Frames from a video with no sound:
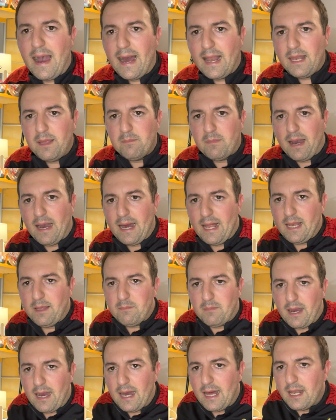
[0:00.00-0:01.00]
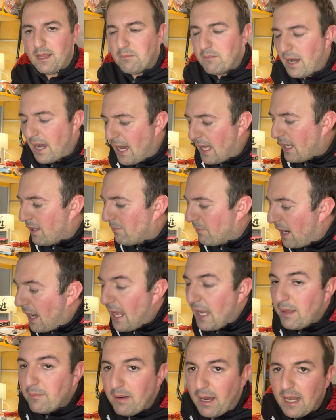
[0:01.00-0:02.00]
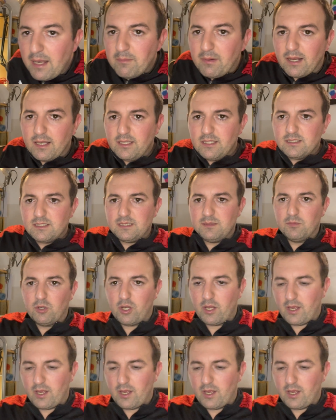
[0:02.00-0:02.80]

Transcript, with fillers: Male, male, male, male, male, male, malissimo